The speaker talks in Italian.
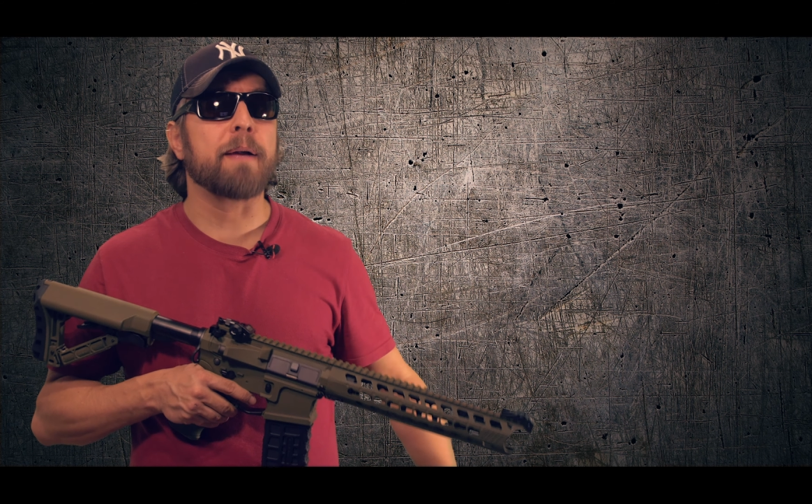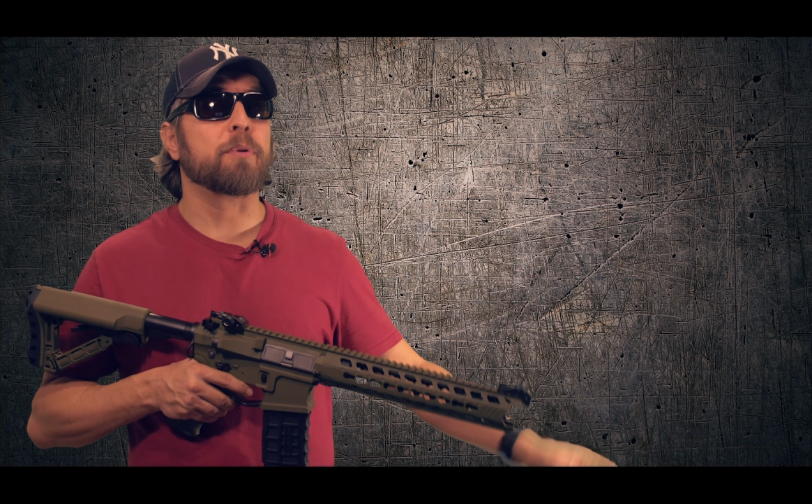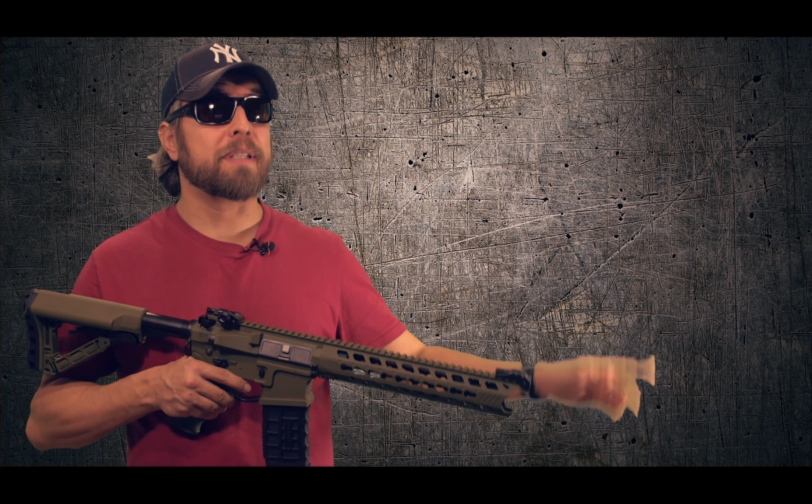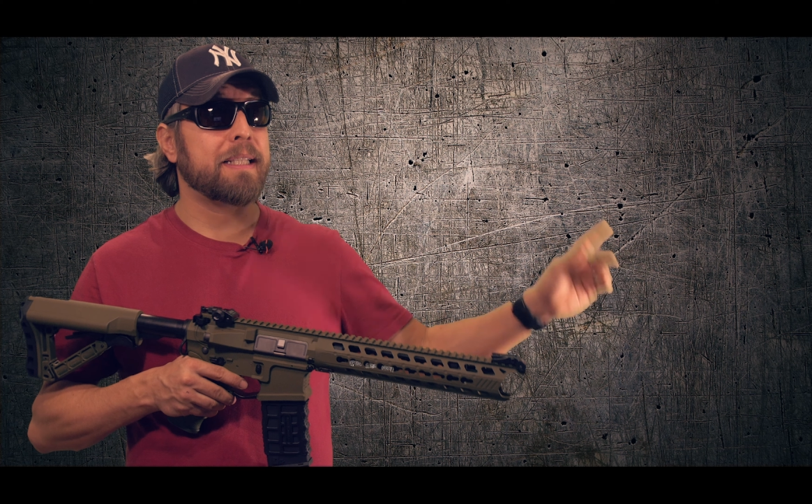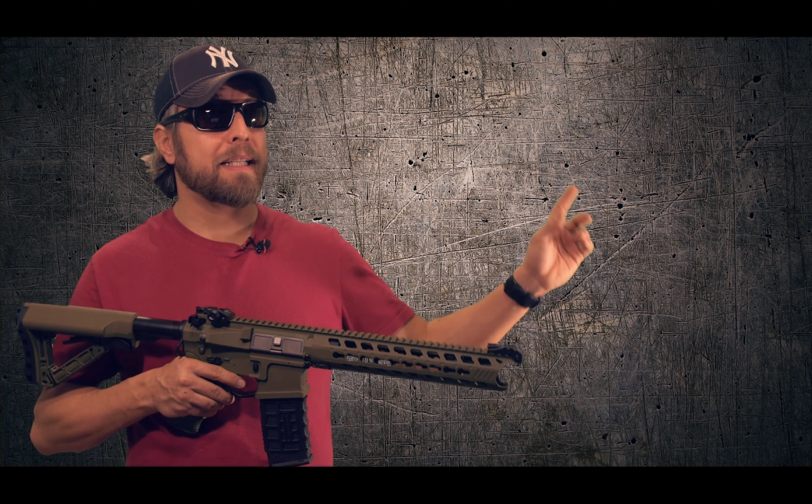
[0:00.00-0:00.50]

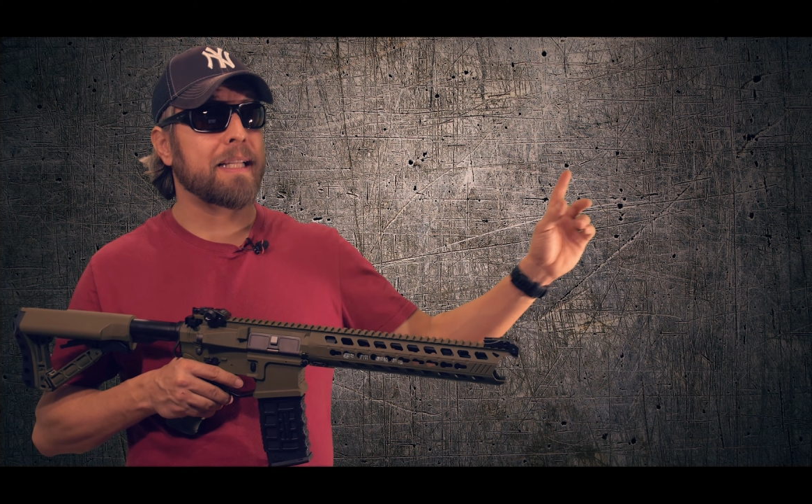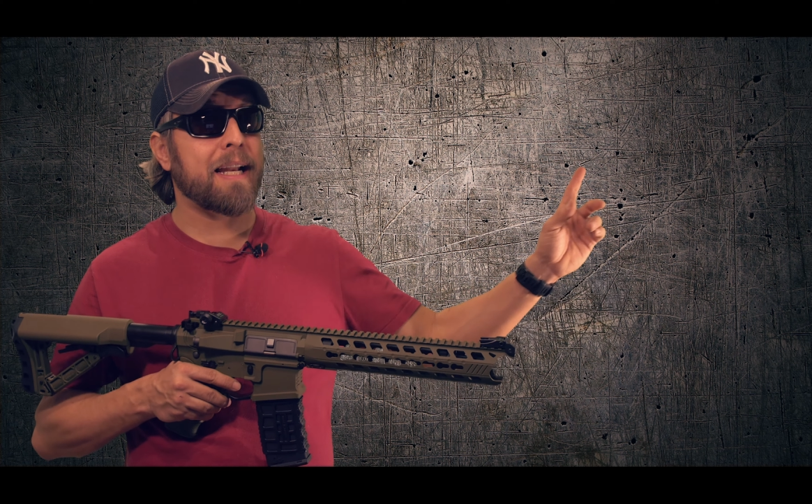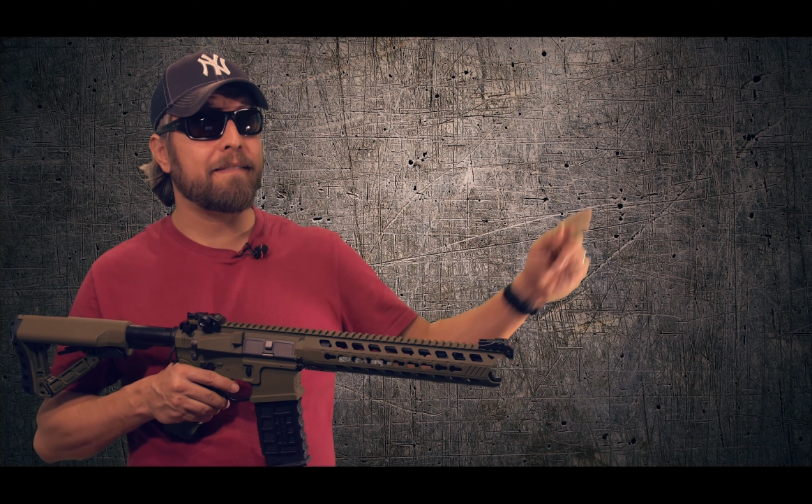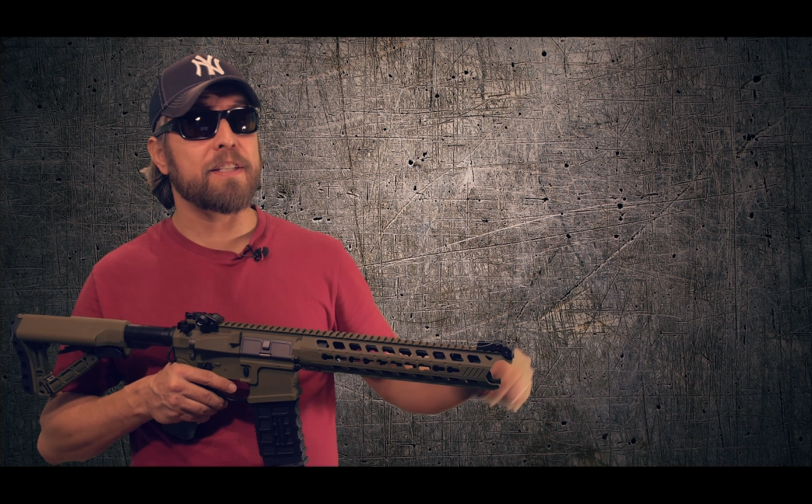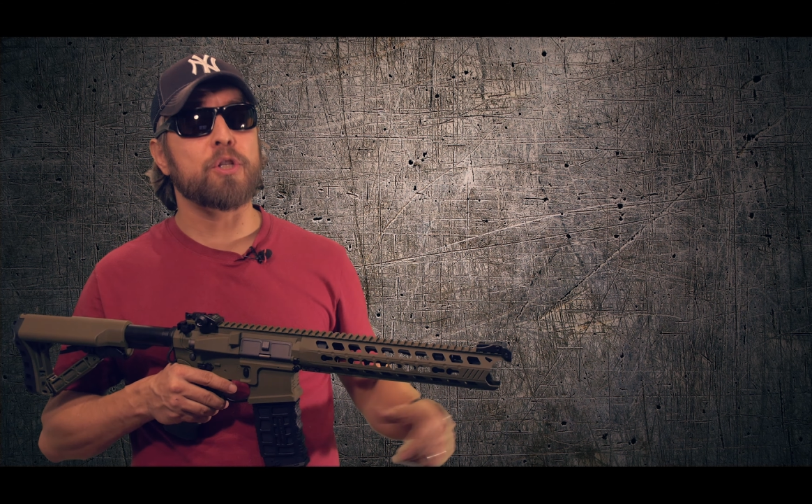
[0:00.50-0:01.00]
potete
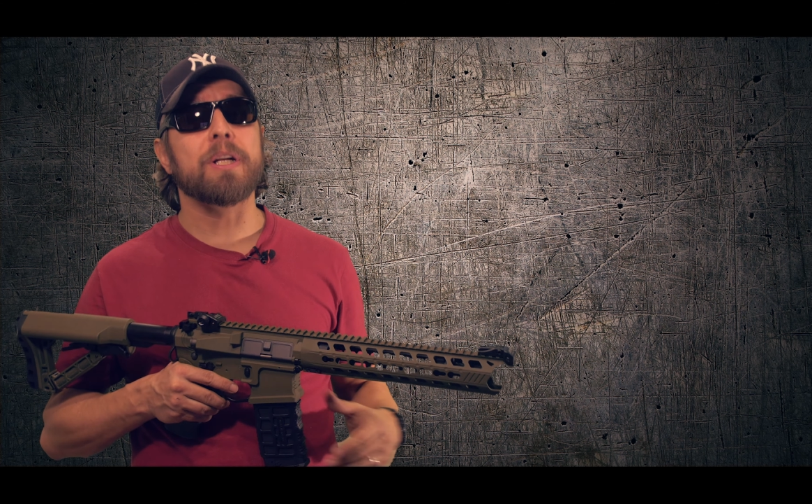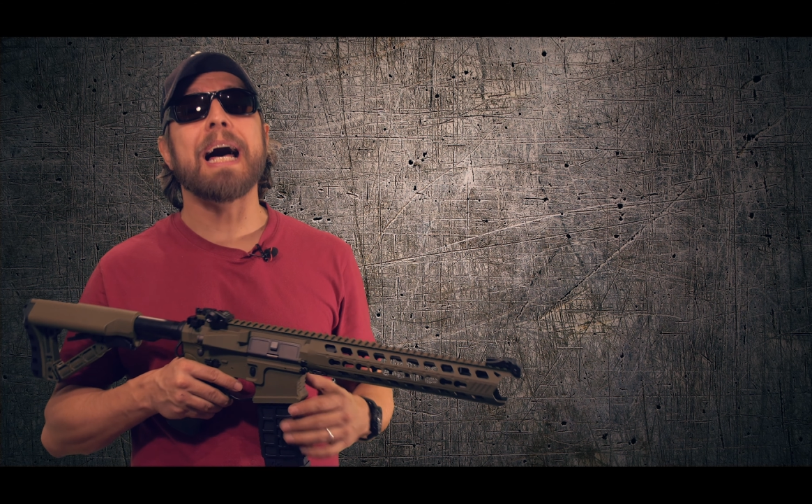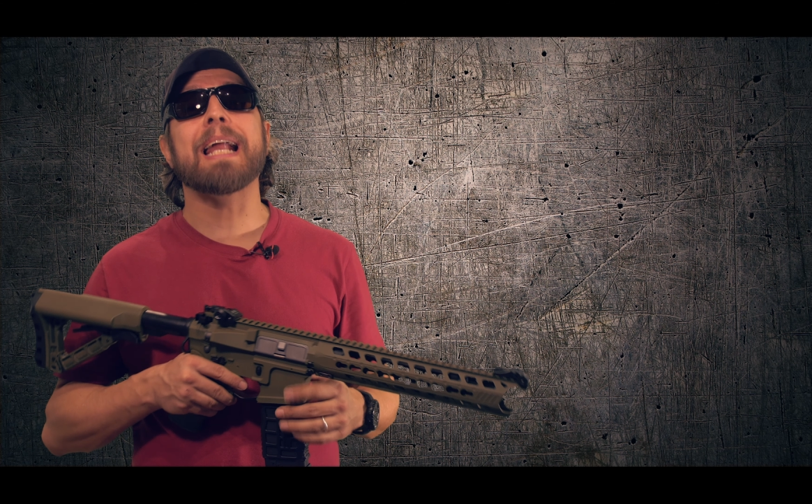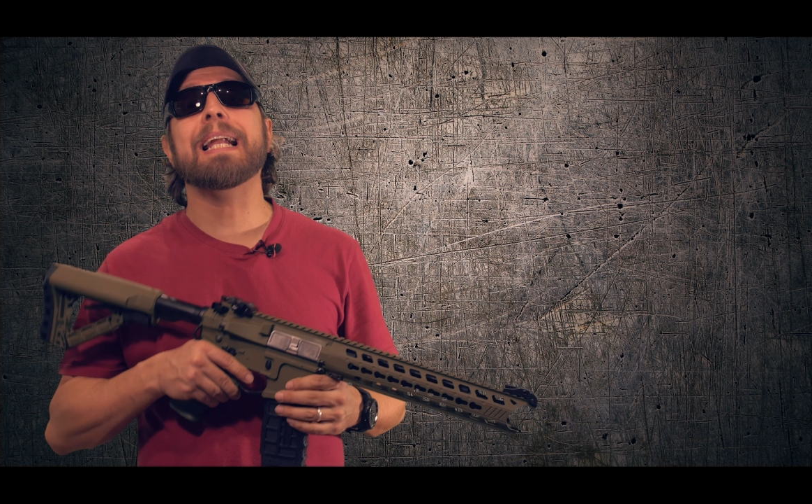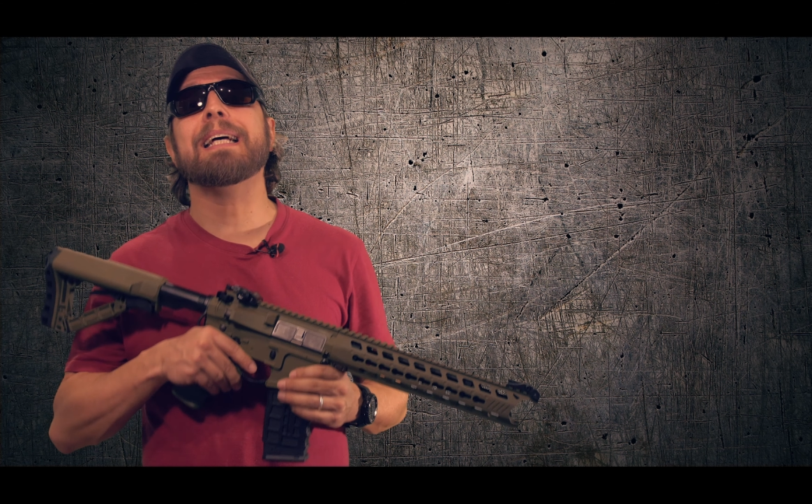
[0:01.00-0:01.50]
andare a
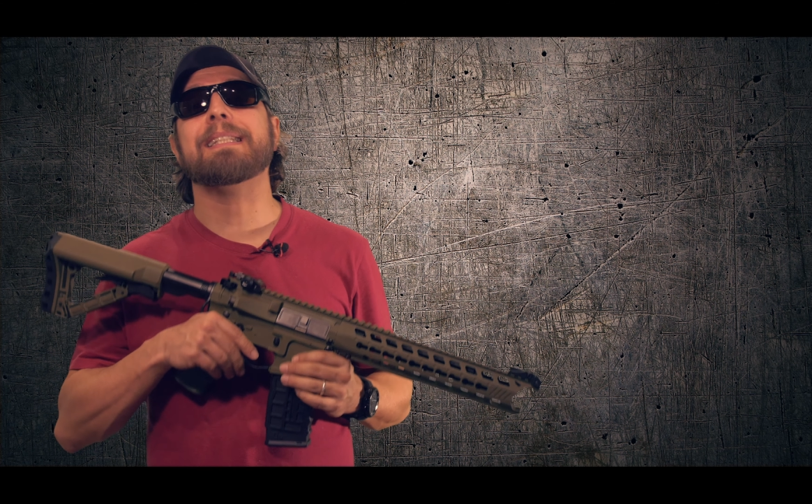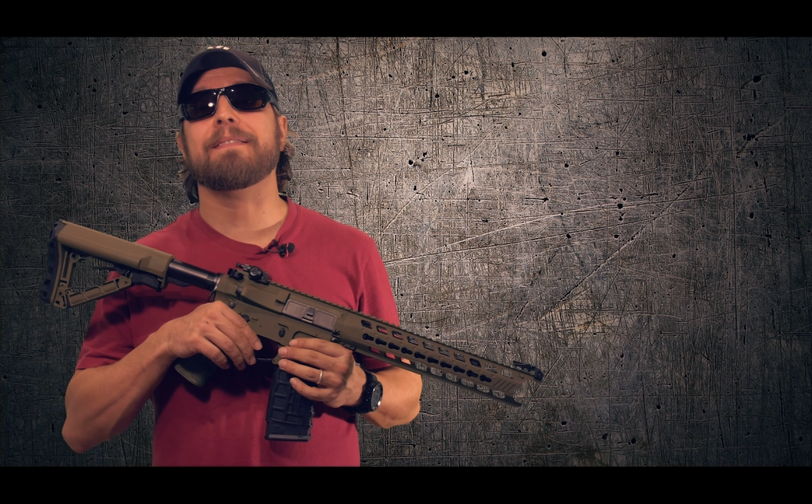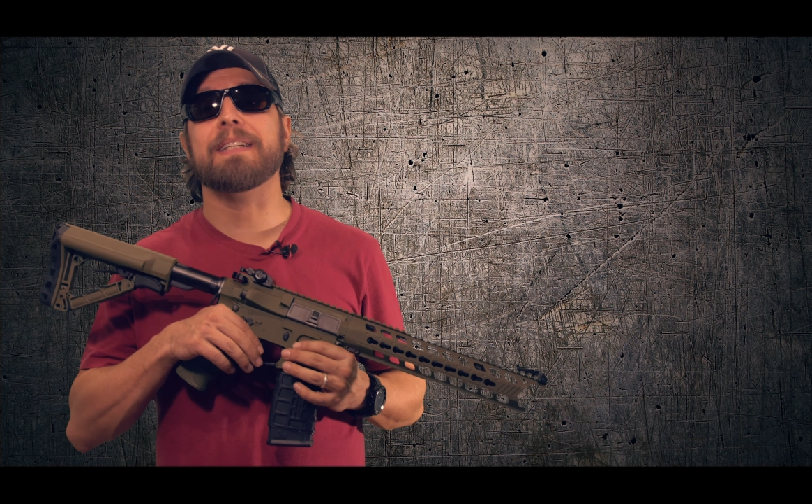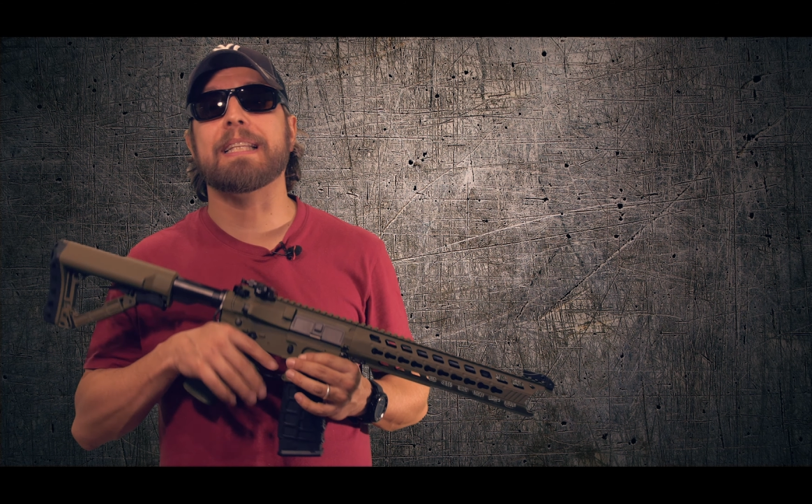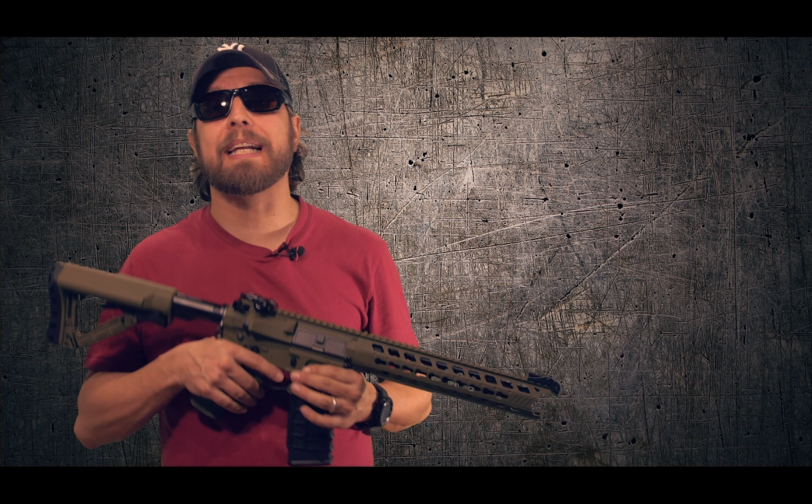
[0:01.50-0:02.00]
visionarla se
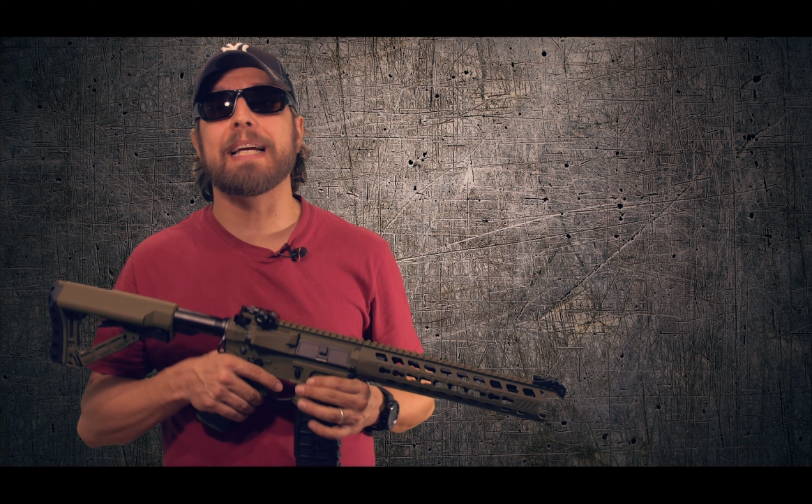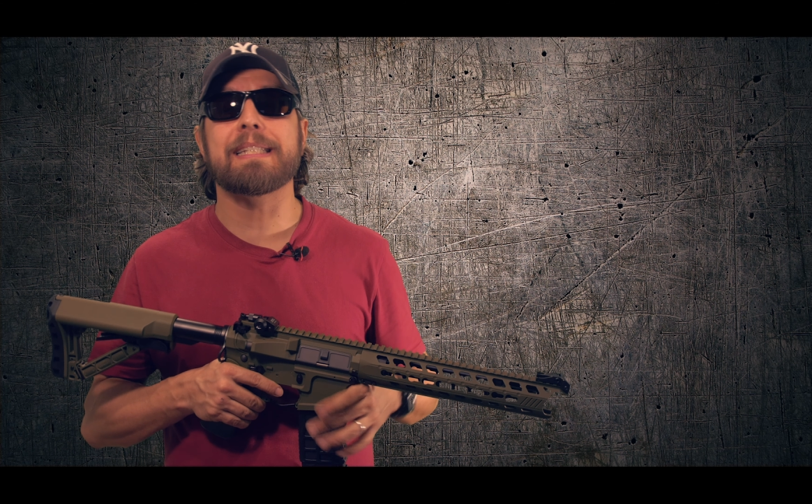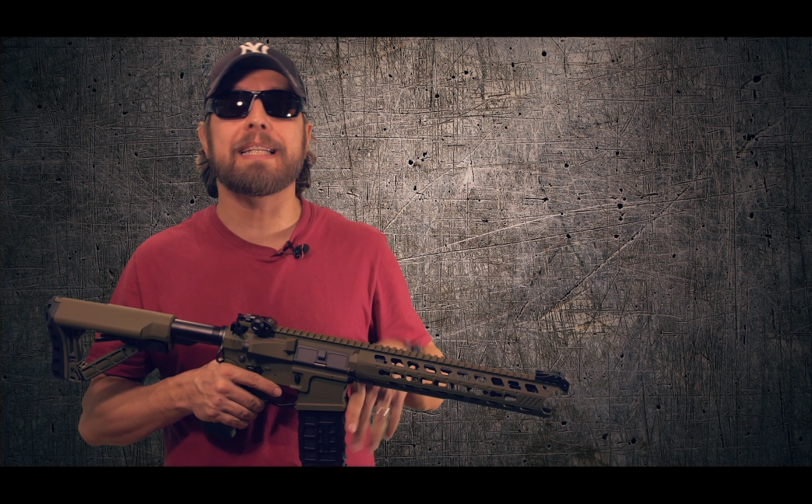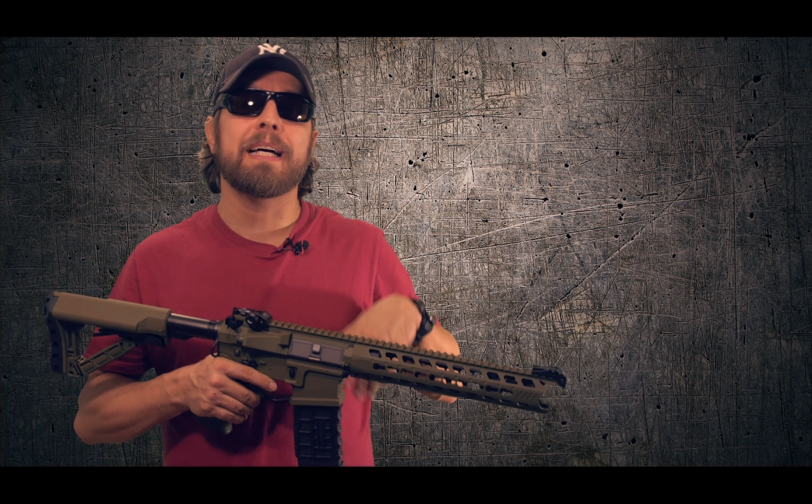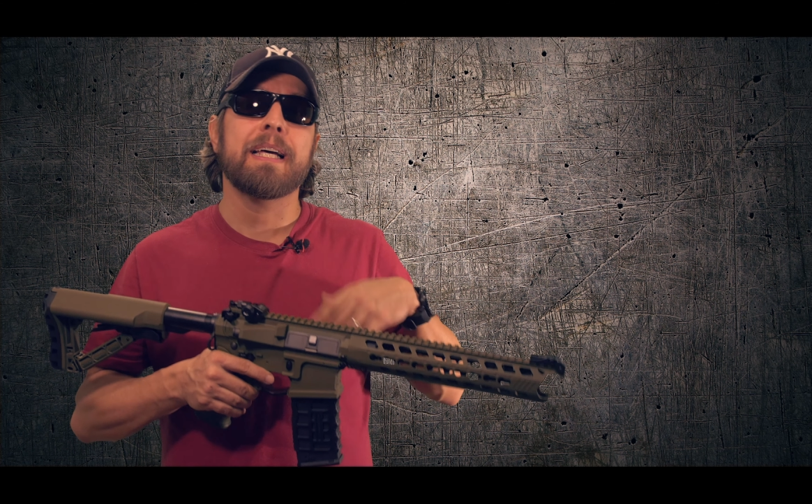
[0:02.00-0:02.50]
vi
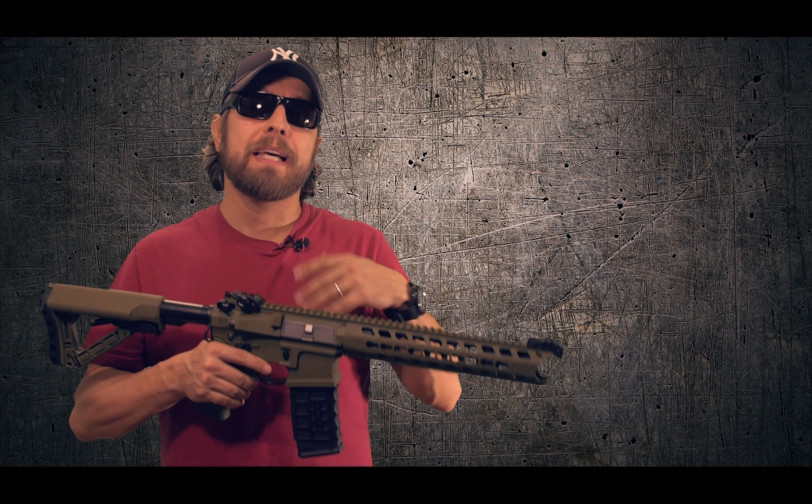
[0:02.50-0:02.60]
interessa